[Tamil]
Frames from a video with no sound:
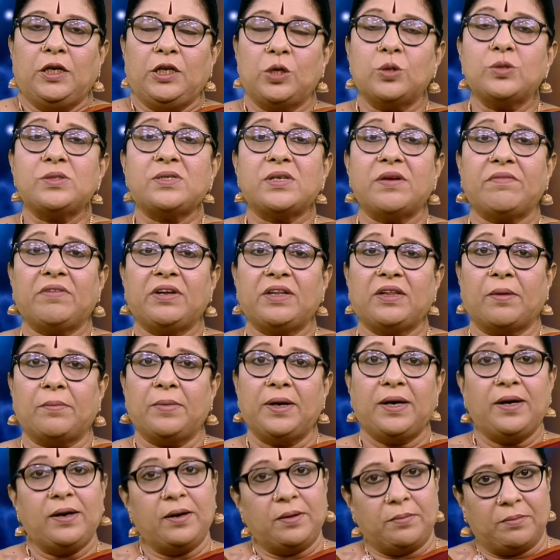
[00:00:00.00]
நியூஸ் செவன்
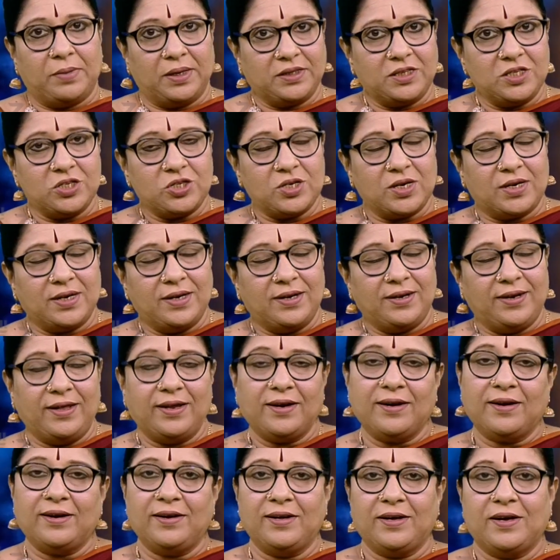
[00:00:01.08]
தமிழ் பக்தி சேனல்
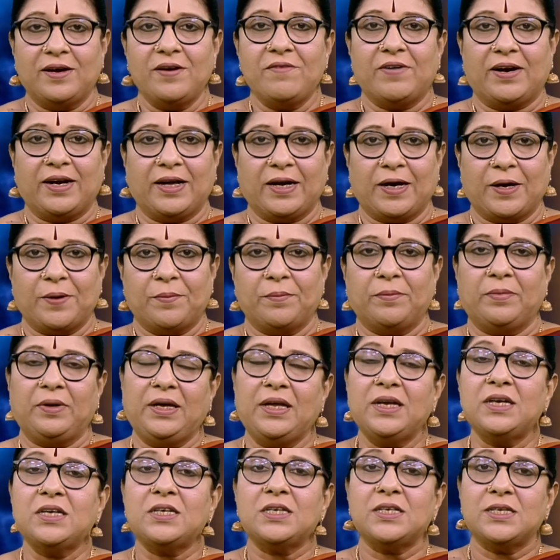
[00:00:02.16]
நேர்களுக்கு வணக்கம்
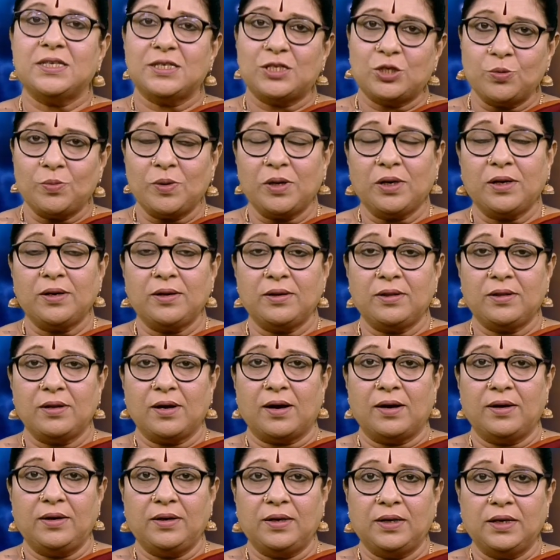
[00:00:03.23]
இன்று சுபகிருத்து
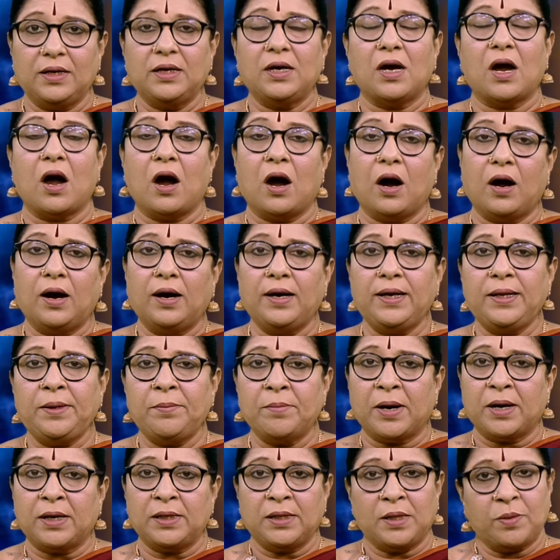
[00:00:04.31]
ஆண்டு ஆணி
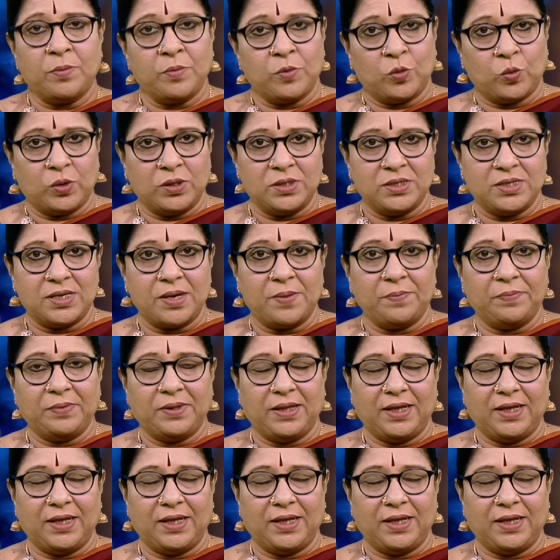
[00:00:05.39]
மாதம் ஒன்றாம்